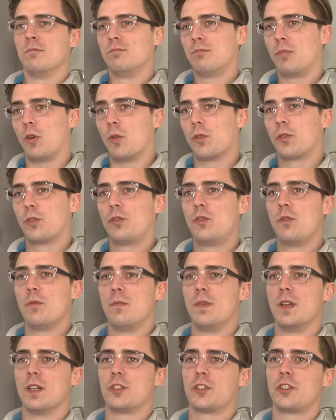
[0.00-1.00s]

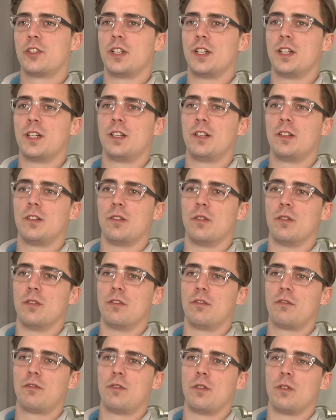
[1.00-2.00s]
Prototypen herstellen
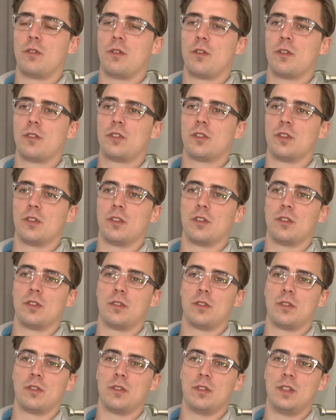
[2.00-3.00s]
und für Leute
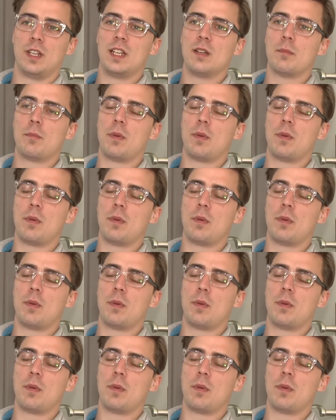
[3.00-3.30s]
Dinge